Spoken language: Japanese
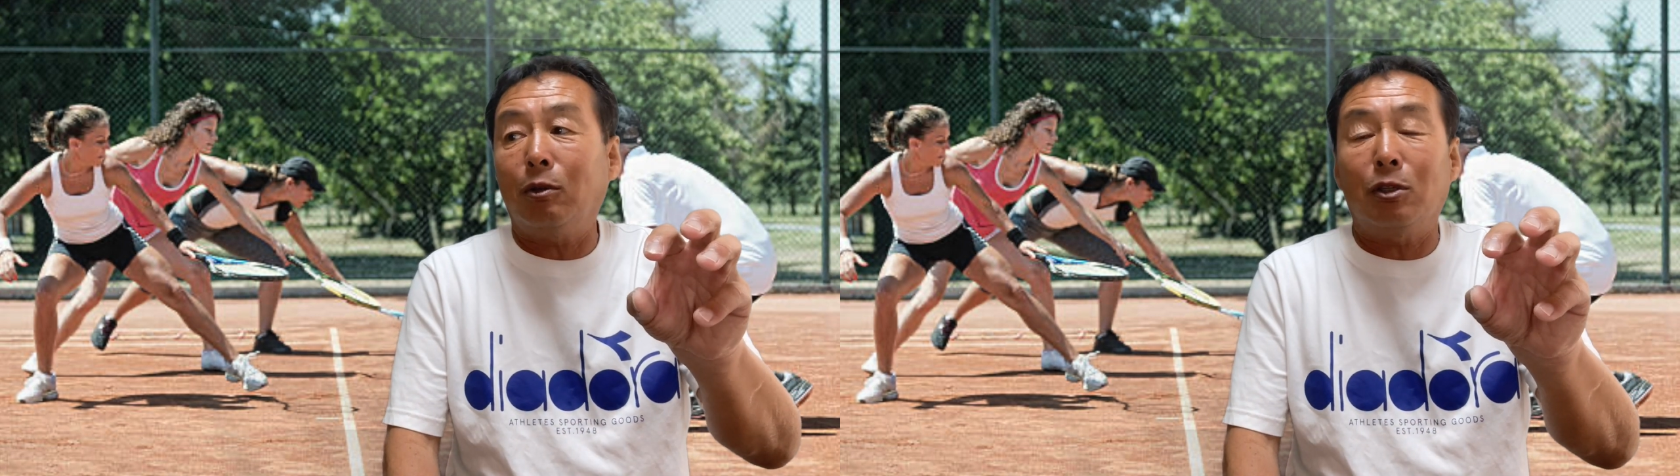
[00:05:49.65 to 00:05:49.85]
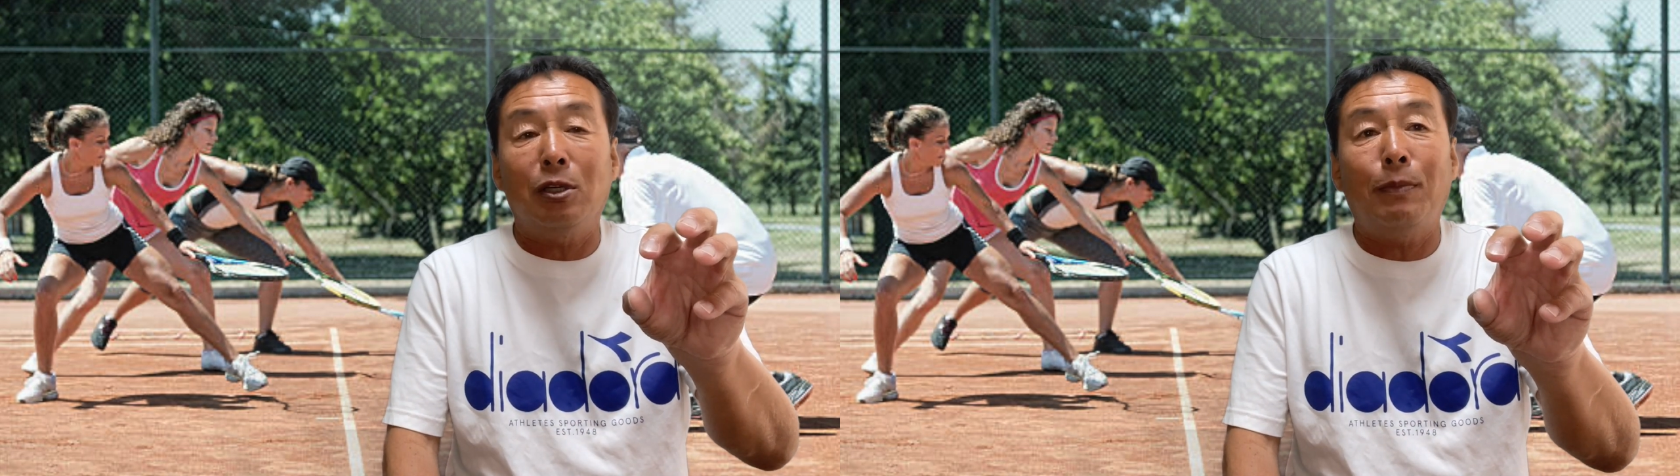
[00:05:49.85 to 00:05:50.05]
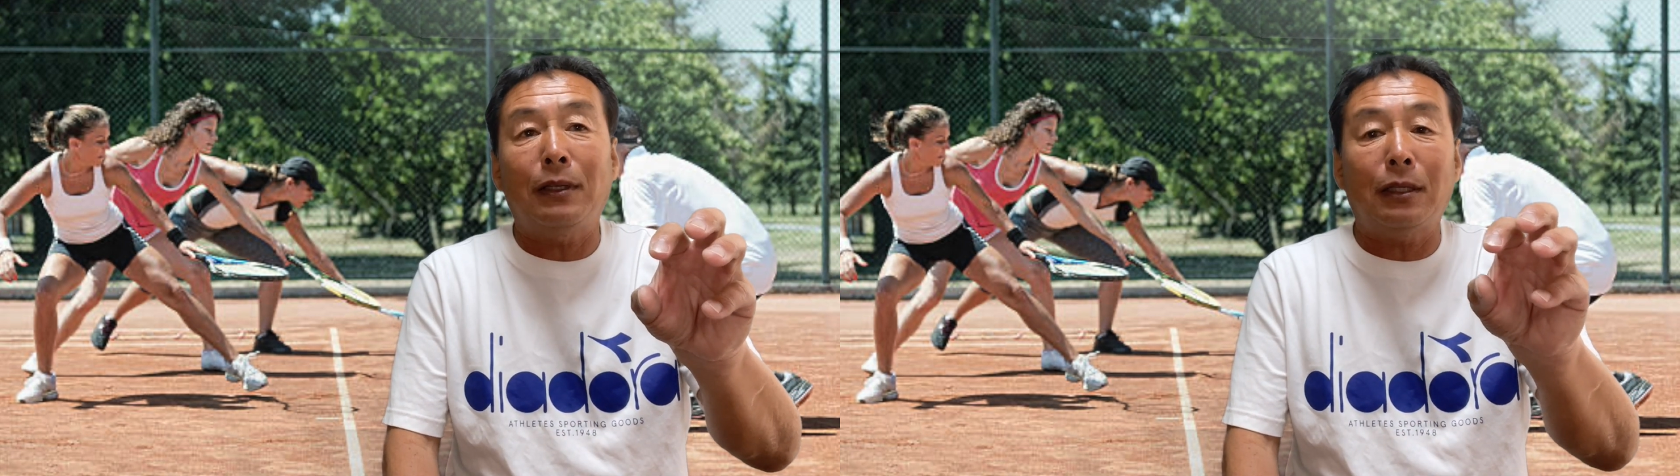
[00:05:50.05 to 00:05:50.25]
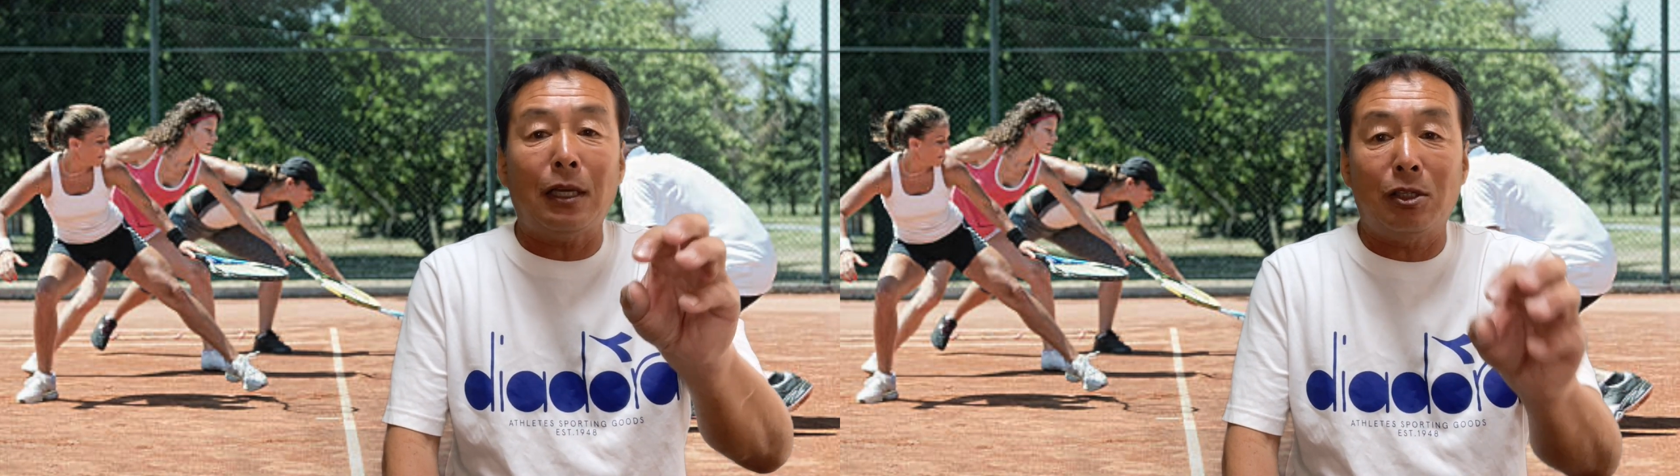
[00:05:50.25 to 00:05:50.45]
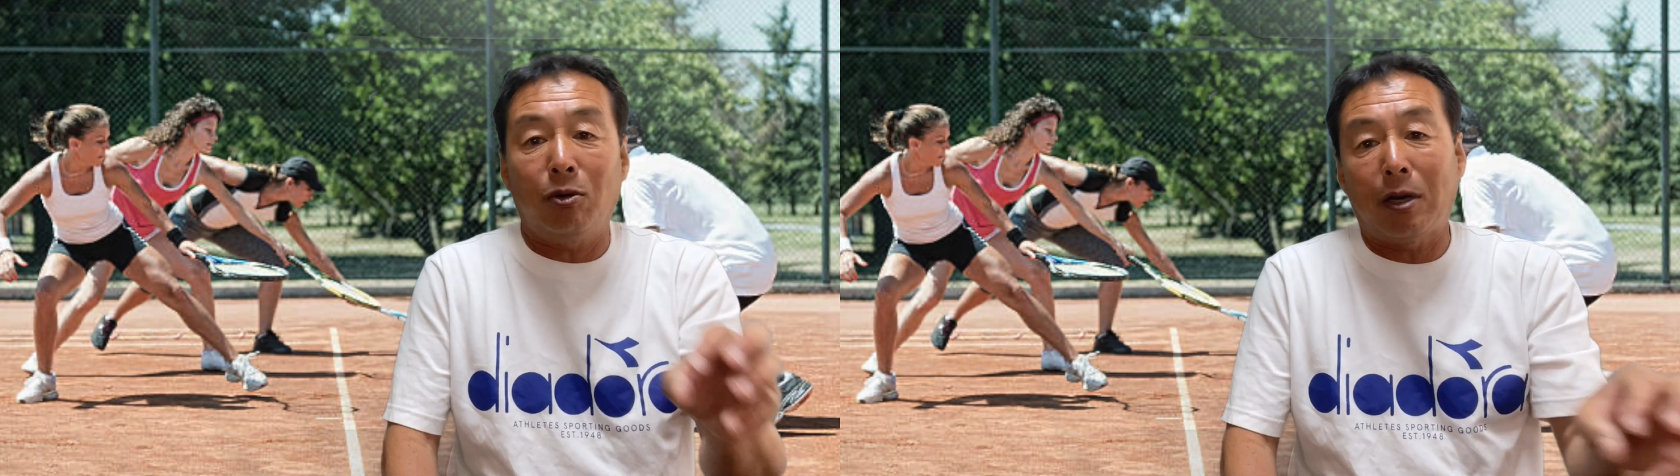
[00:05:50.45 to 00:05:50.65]
ちょっと心配だった
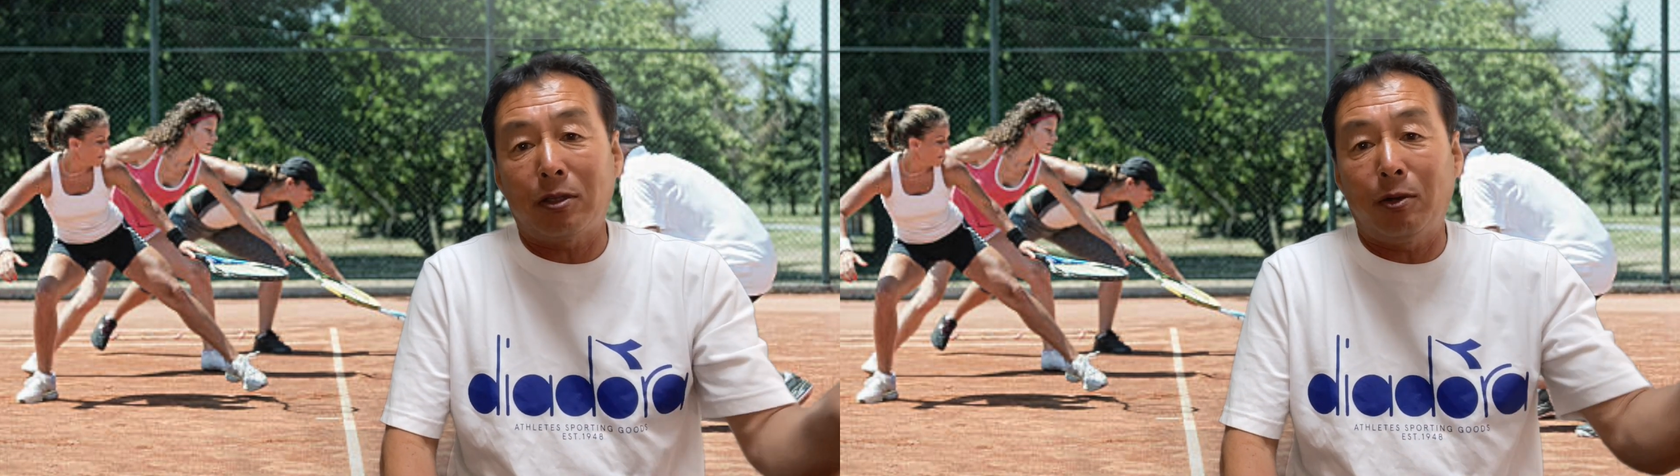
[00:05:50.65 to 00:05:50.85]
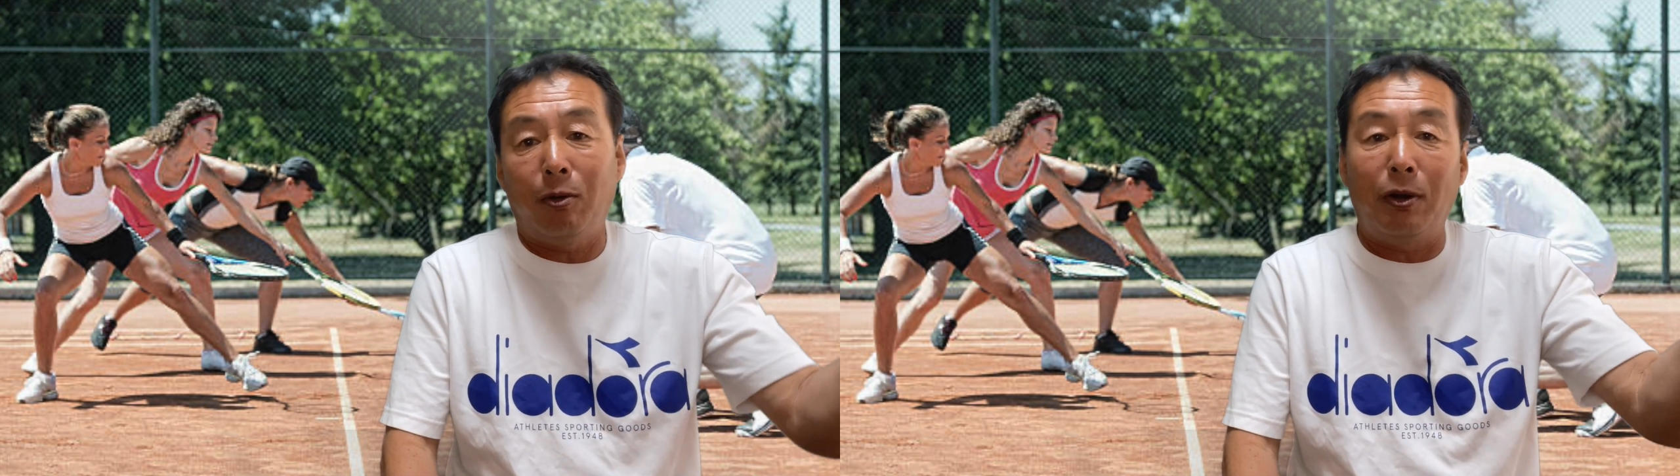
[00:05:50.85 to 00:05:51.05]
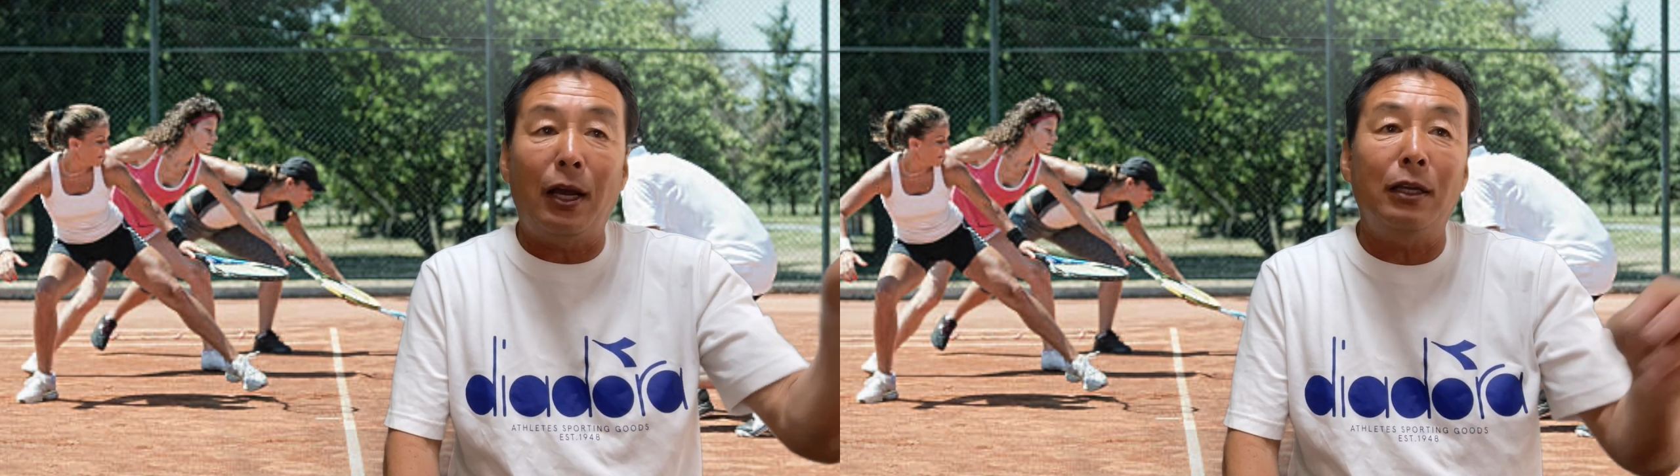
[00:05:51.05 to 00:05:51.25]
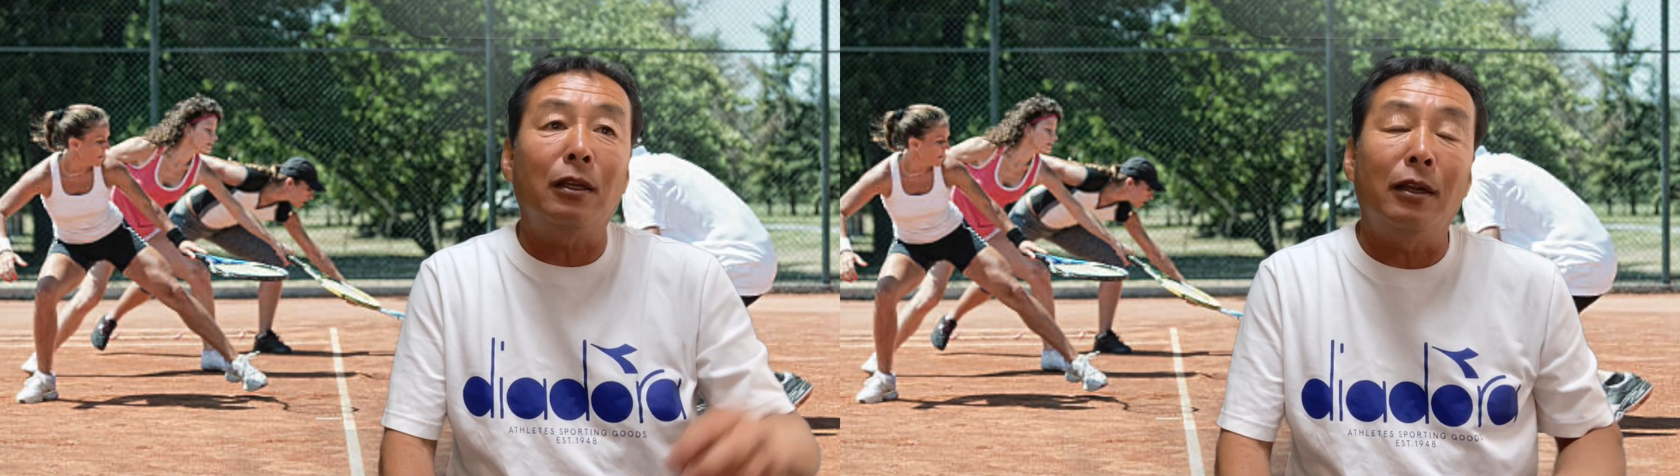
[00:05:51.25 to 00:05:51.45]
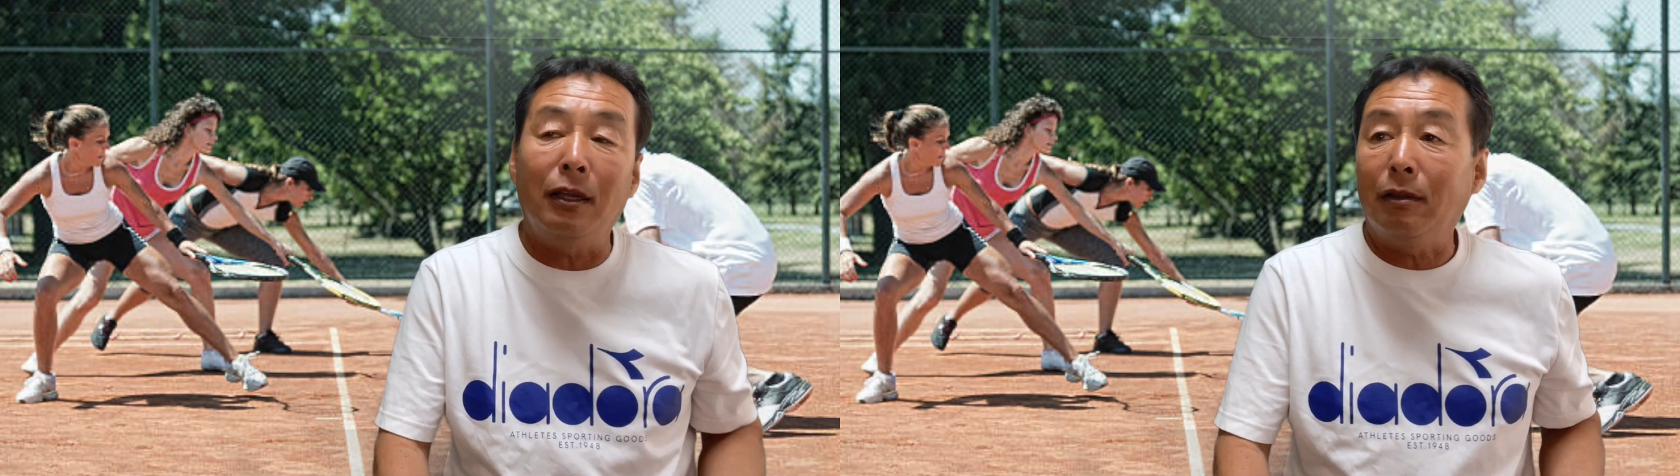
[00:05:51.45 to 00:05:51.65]
ら小学生の方に入って
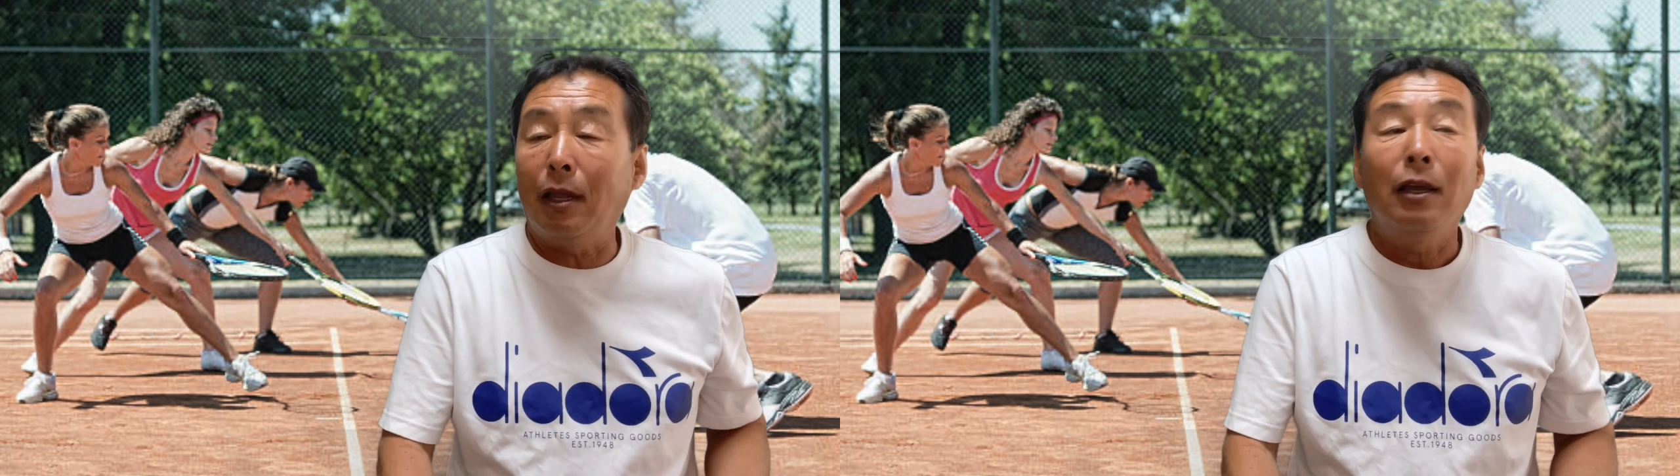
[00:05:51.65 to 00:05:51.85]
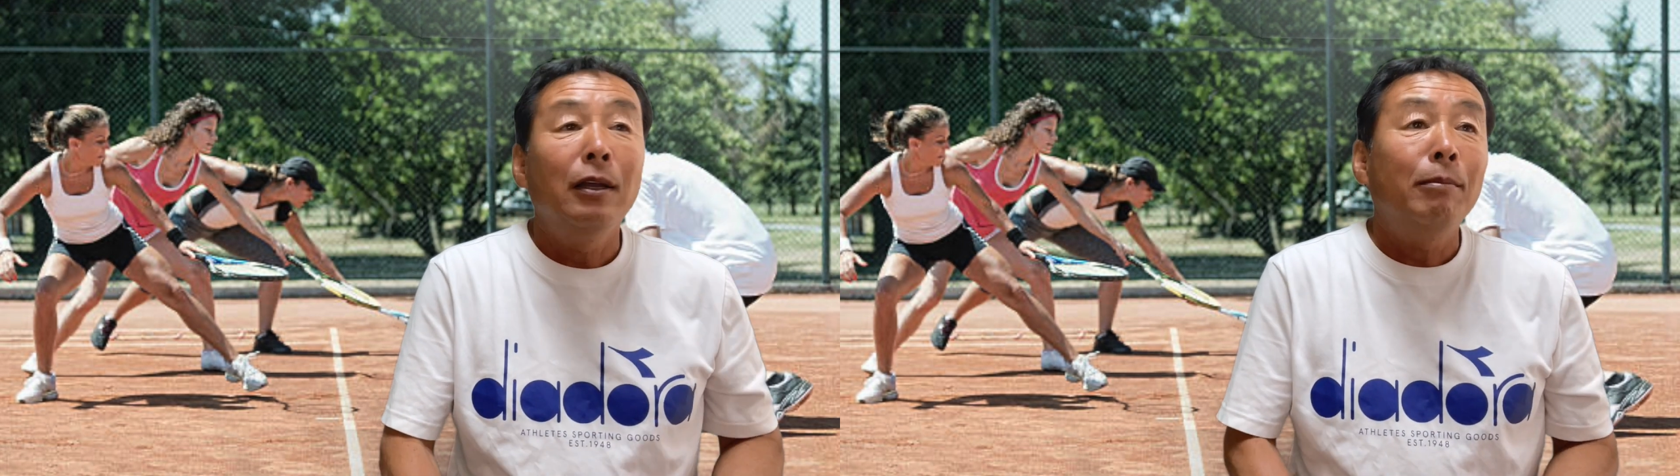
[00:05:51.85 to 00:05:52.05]
ねって。